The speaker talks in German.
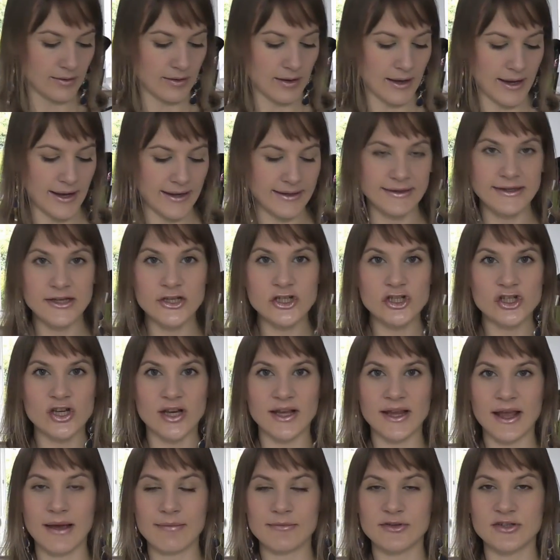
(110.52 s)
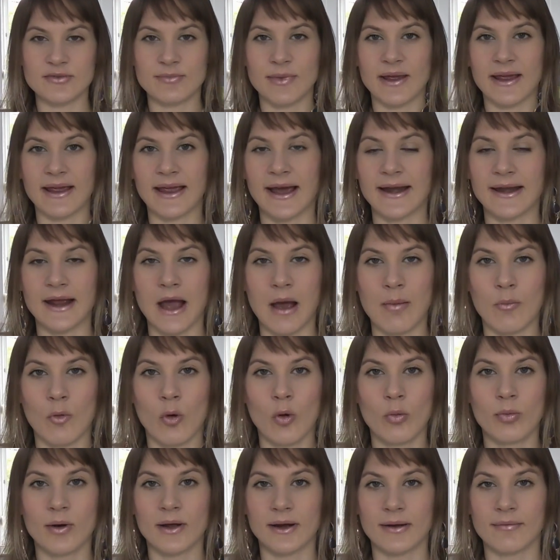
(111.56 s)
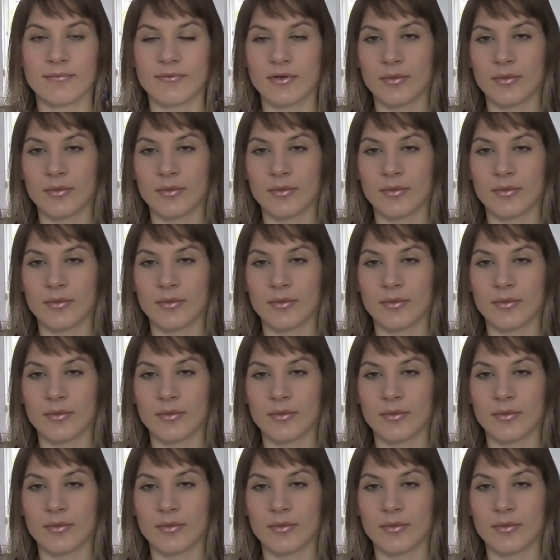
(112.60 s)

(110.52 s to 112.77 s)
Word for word: Ein Lidstrich habe ich mir gerne am oberen